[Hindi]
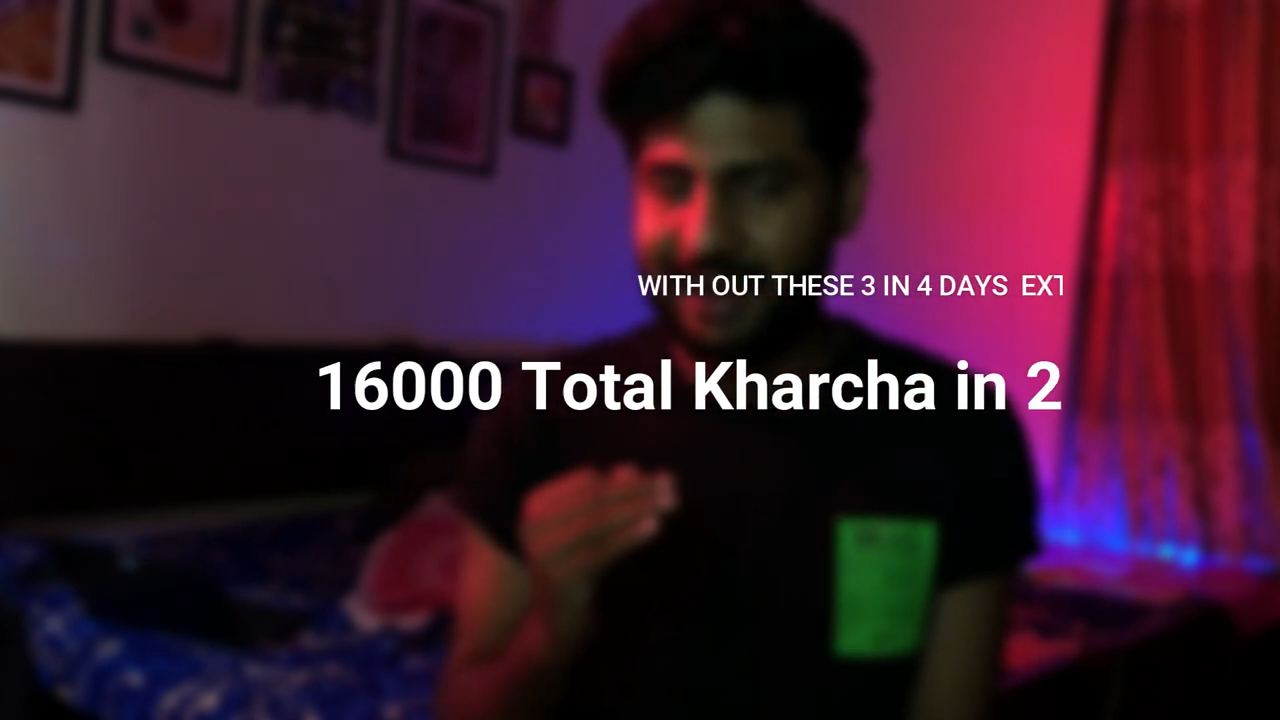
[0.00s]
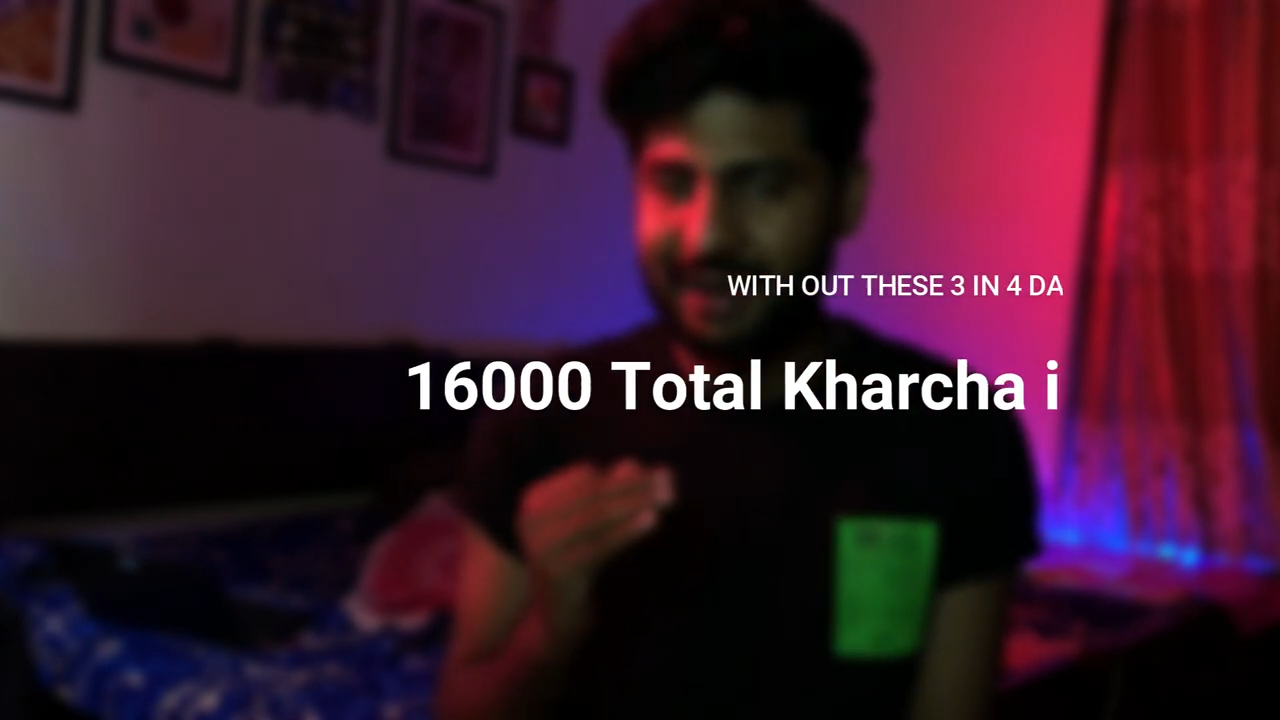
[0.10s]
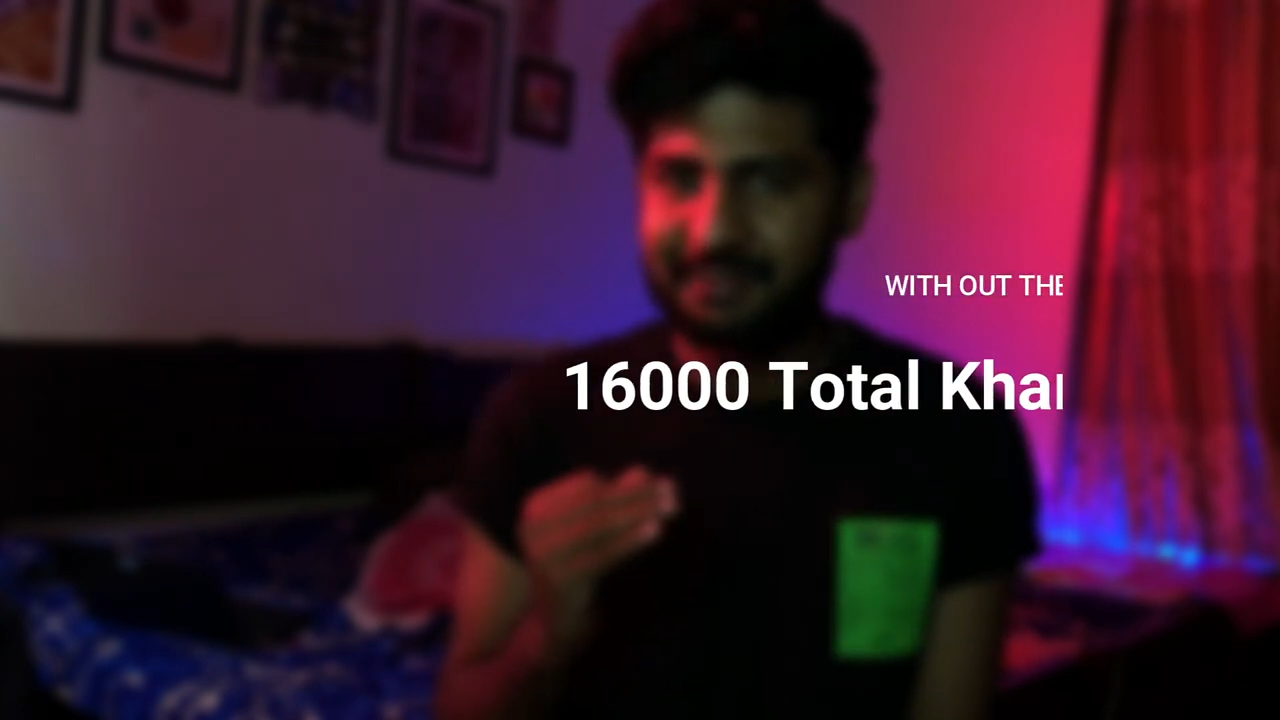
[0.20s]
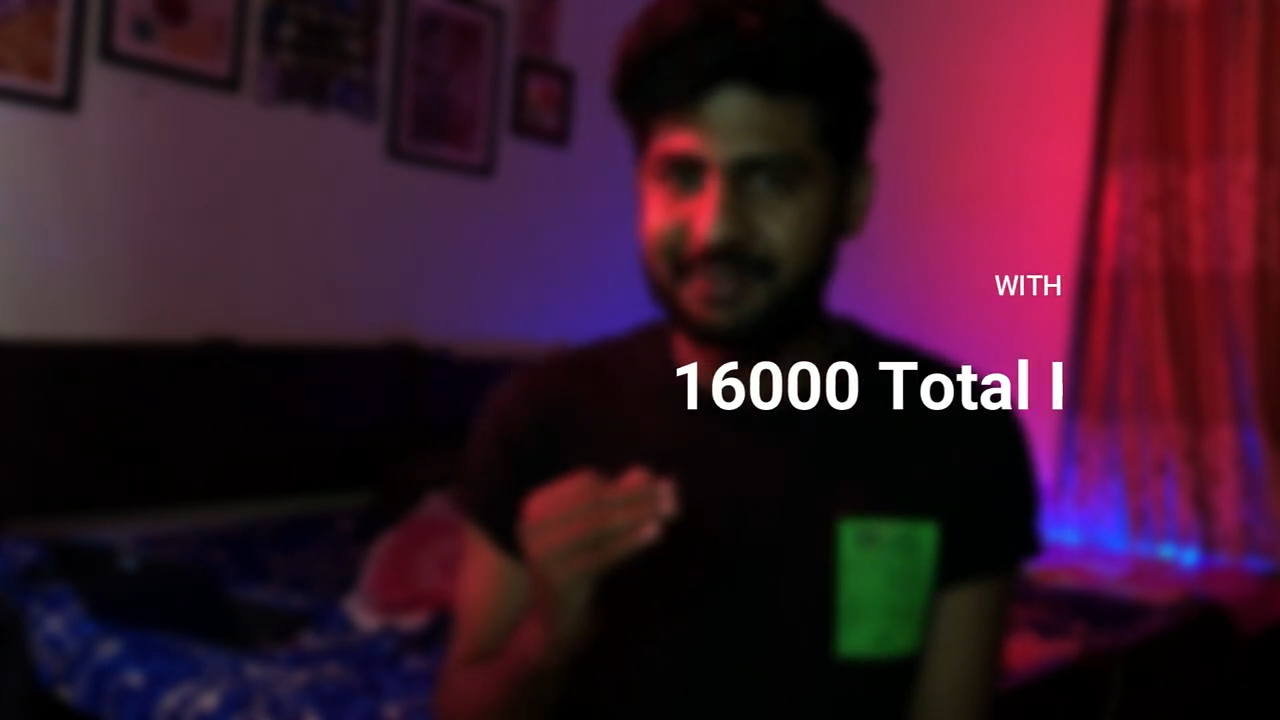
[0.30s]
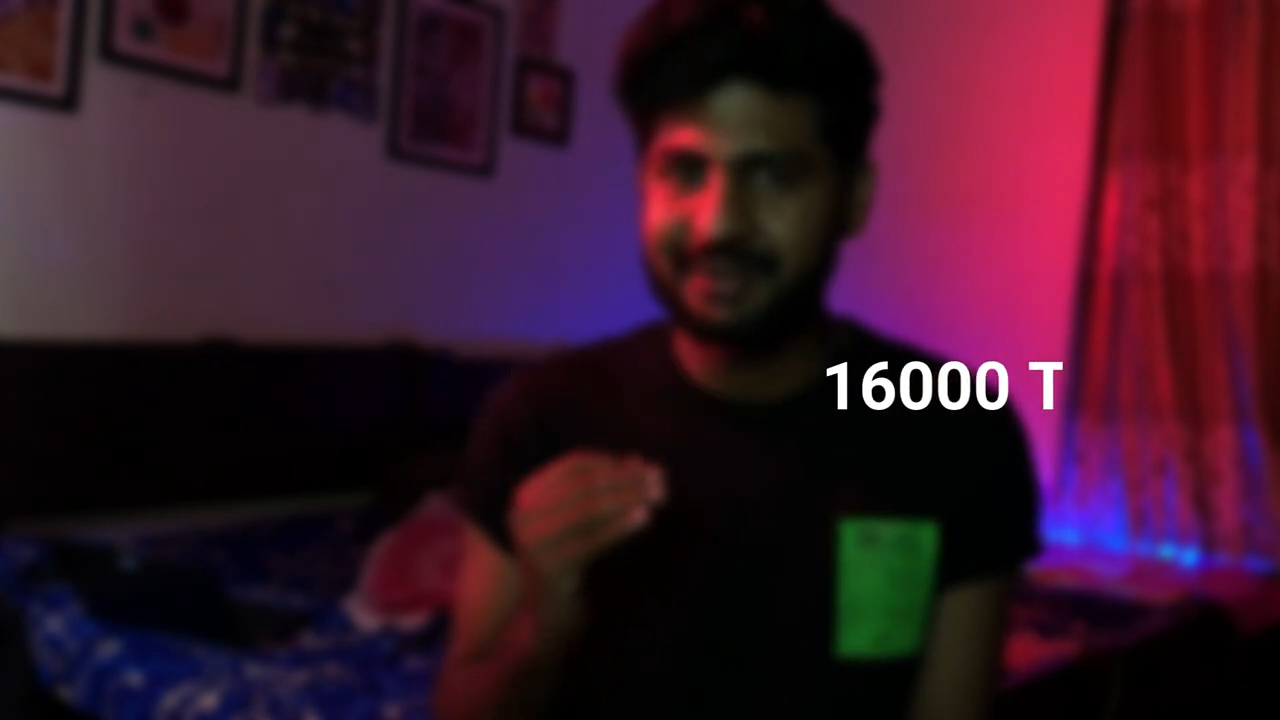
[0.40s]

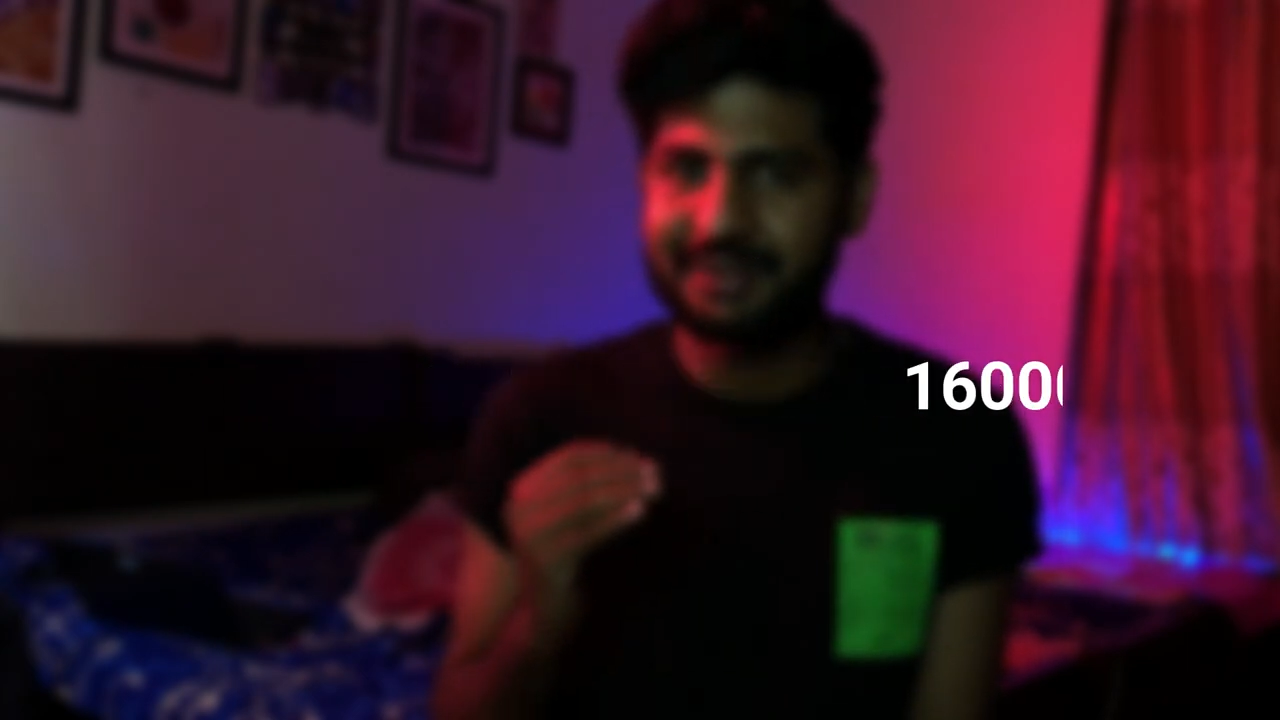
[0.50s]
आप